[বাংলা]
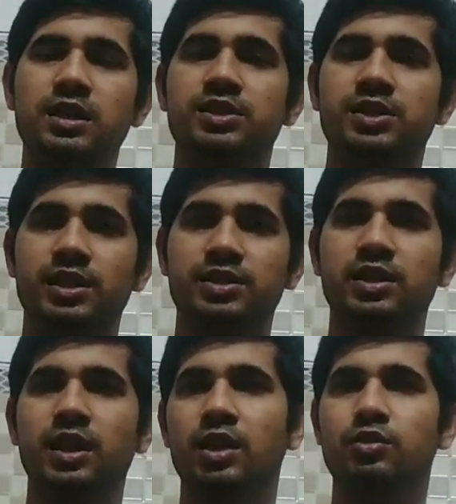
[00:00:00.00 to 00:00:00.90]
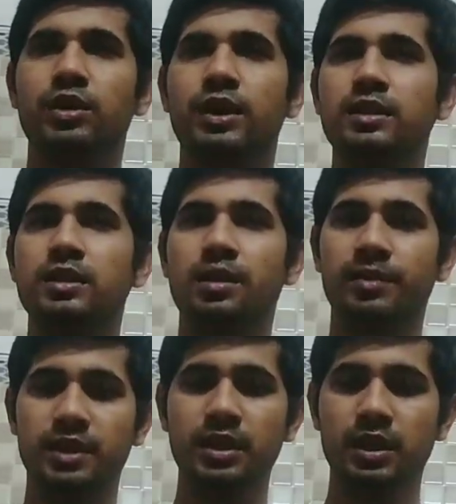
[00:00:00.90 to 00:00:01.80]
সেলসিয়াস তো এক্ষেত্রে
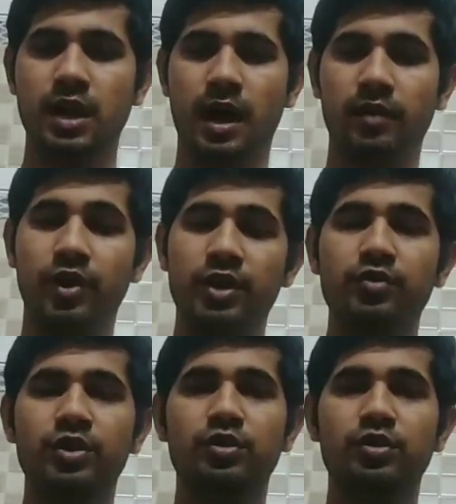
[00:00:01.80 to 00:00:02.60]
আমাদের আলফার ইউনিট